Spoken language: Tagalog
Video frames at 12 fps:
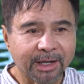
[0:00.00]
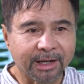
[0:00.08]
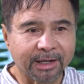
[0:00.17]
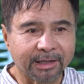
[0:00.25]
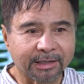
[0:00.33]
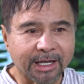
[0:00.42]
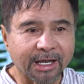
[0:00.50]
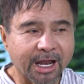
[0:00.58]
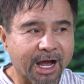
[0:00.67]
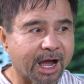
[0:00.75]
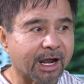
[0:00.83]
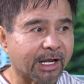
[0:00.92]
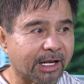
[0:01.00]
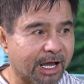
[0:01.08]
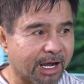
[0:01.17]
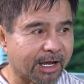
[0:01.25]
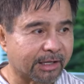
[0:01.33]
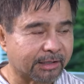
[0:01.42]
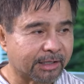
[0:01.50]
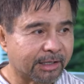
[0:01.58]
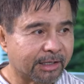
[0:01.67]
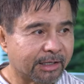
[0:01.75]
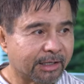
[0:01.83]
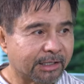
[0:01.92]
ay kailangan, kailangan,
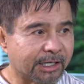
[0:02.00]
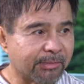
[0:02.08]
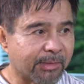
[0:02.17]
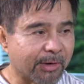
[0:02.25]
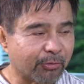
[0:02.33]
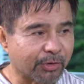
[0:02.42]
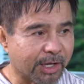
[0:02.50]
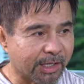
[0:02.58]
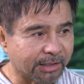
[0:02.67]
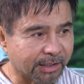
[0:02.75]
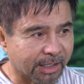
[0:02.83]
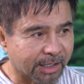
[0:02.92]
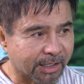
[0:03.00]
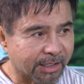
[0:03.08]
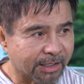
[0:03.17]
na mabakunahan ka